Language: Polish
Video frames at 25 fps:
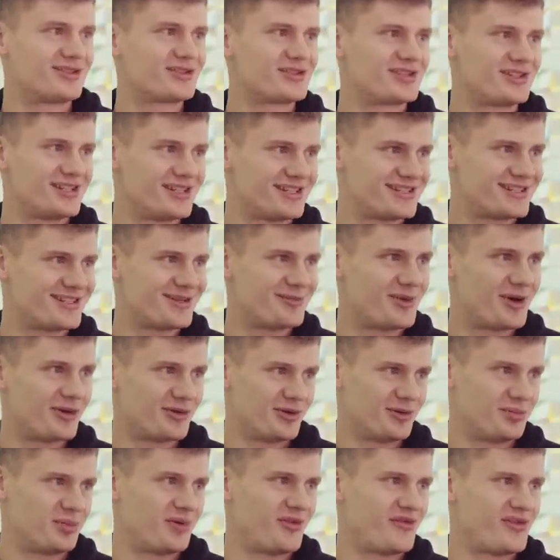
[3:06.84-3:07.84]
coś jeszcze miał
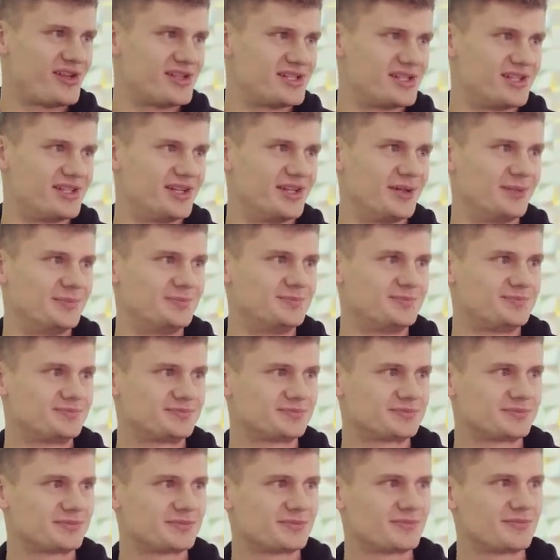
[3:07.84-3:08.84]
do powiedzenia.
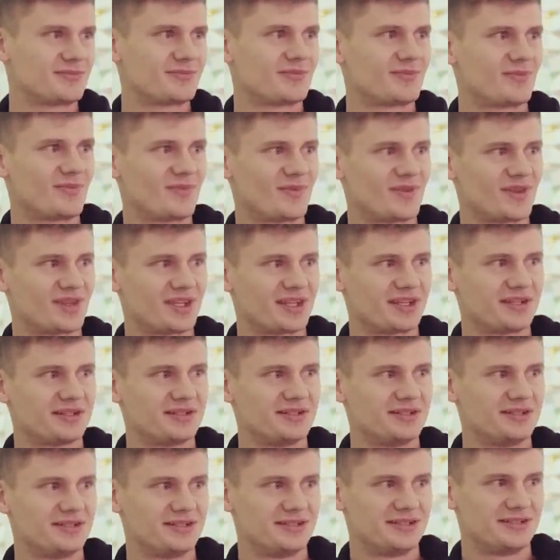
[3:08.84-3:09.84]

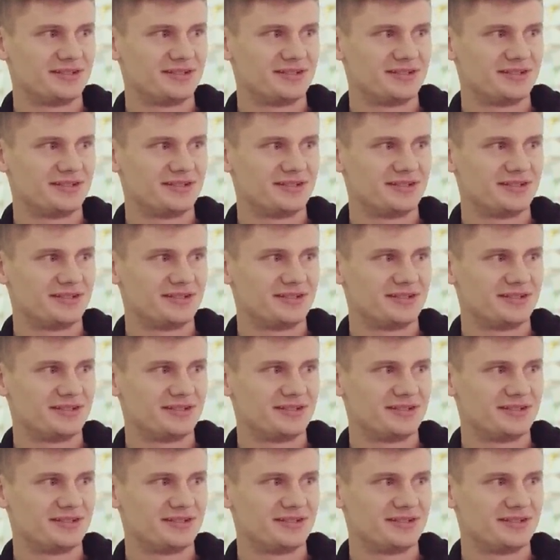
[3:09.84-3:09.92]
No